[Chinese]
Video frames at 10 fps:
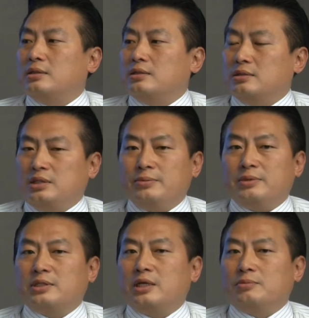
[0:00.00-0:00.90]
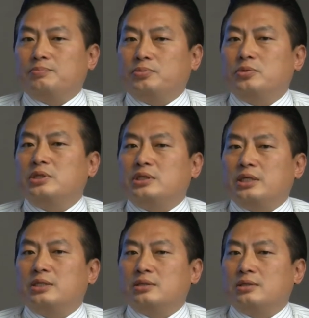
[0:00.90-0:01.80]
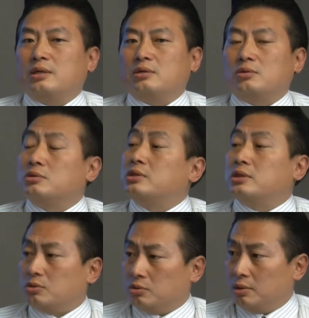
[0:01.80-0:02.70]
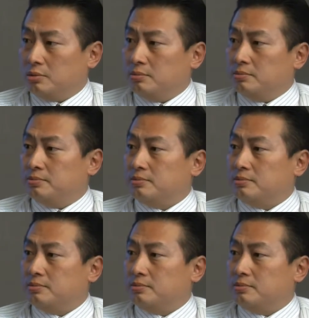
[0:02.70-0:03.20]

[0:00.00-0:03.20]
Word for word: 那基本上不会牵扯到公司的股东，